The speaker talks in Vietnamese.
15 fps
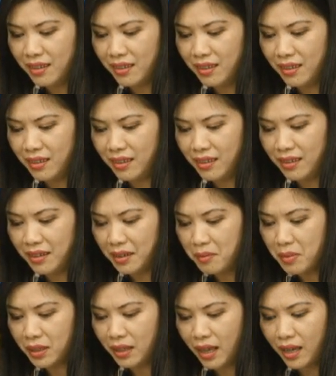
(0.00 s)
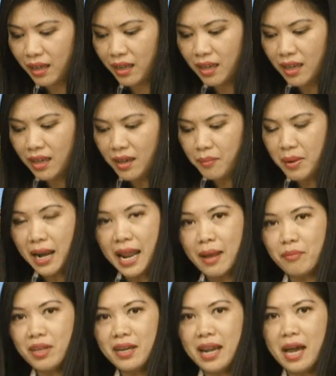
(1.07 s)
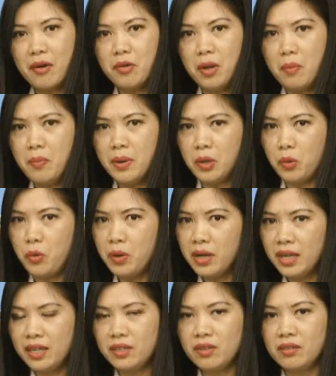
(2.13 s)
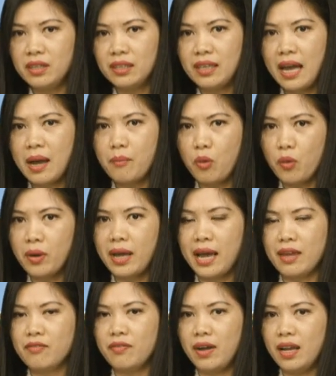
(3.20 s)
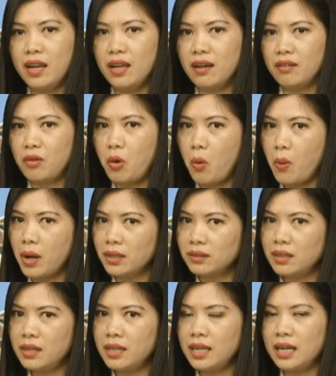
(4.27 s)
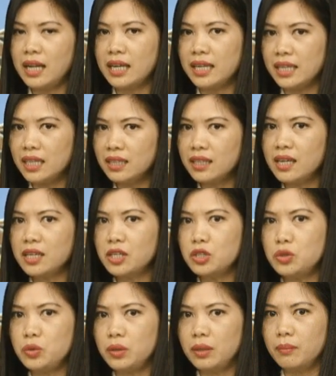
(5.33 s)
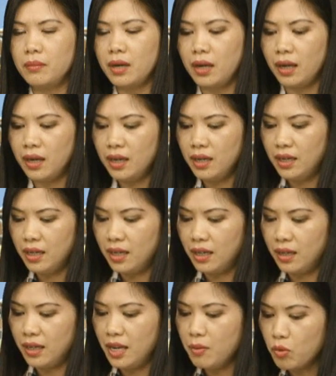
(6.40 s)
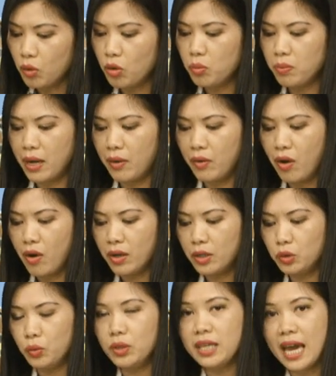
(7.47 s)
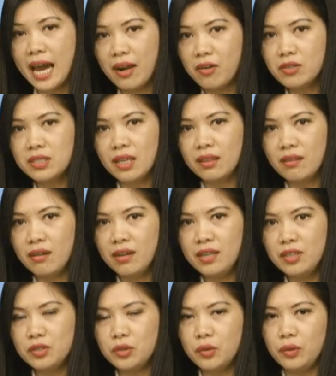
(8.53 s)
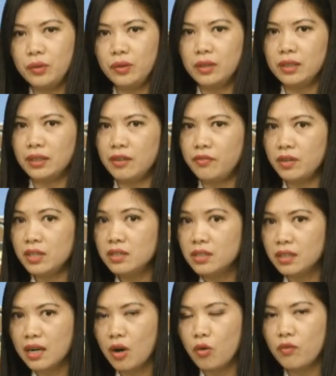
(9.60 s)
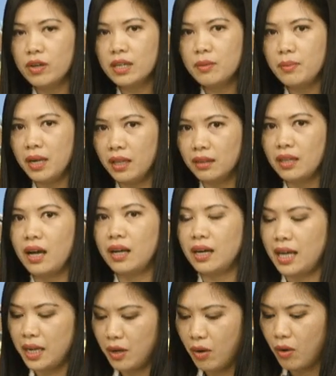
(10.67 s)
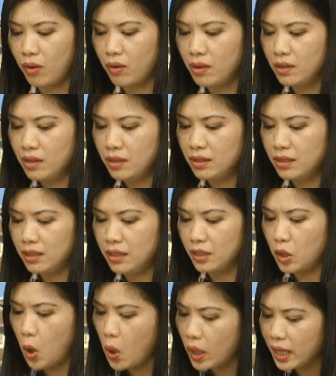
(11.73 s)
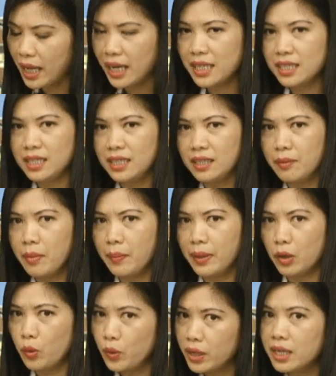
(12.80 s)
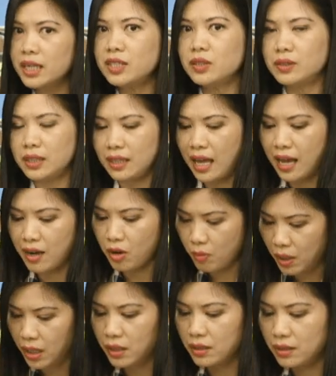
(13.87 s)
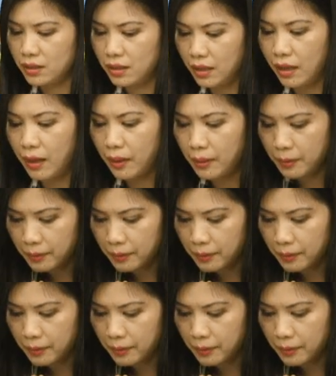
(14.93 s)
thì kính bạch thầy mình làm thế nào để mà mình khuyến khích cho người ta mỗi ngày phải là cố gắng tới hay là nghĩ tới cái chuyện mà ờ, đến một lúc nào đó cái tuổi già nó sẽ tới rồi người ta phải đương đầu với cái bệnh tật này nọ thì có cái cách gì để mà mình khuyến khích cho người ta không ạ? Dạ.